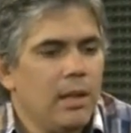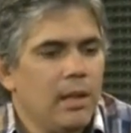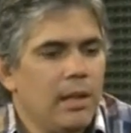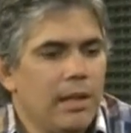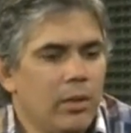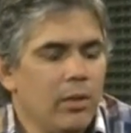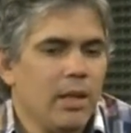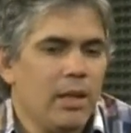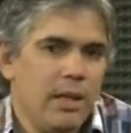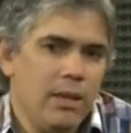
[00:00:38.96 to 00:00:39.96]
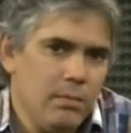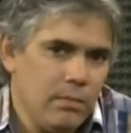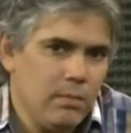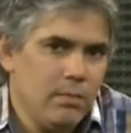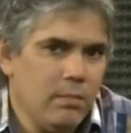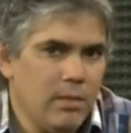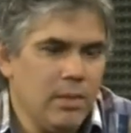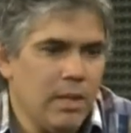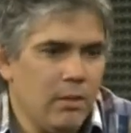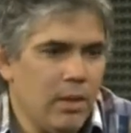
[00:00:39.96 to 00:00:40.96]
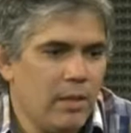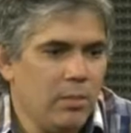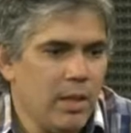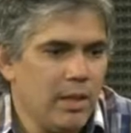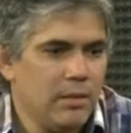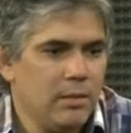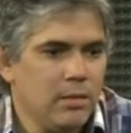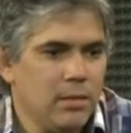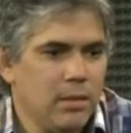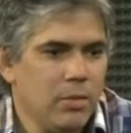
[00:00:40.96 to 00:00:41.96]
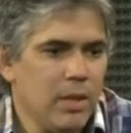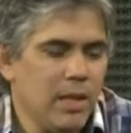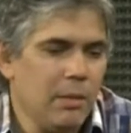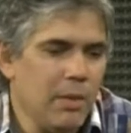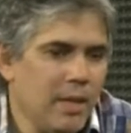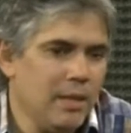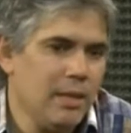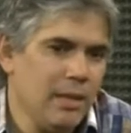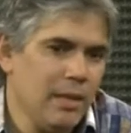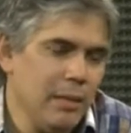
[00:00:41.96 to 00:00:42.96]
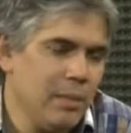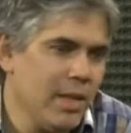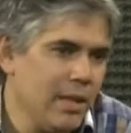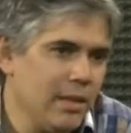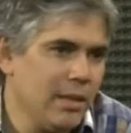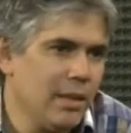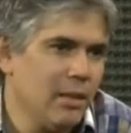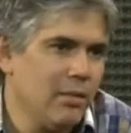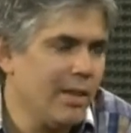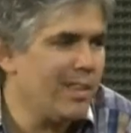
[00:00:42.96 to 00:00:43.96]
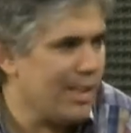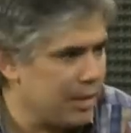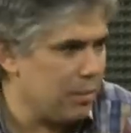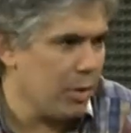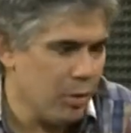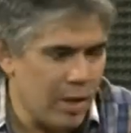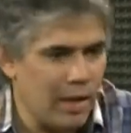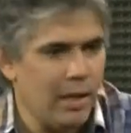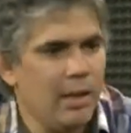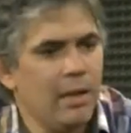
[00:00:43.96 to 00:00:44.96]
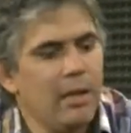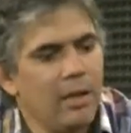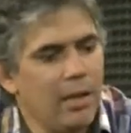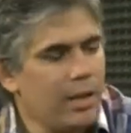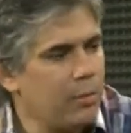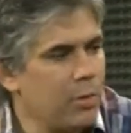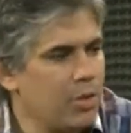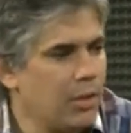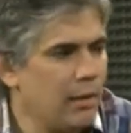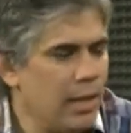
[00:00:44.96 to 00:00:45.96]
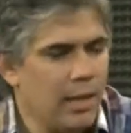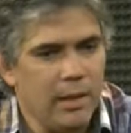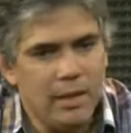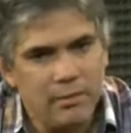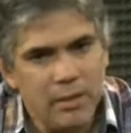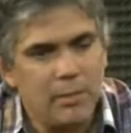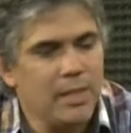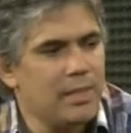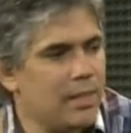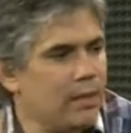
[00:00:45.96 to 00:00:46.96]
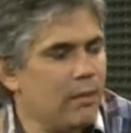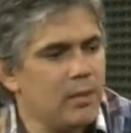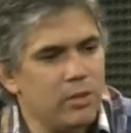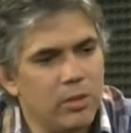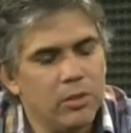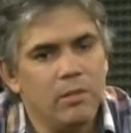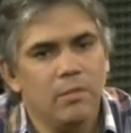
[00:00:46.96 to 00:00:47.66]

Creo que, ya hablando más jurídicamente, en el expediente estaba bastante probada la responsabilidad del ex vicepresidente de la Nación.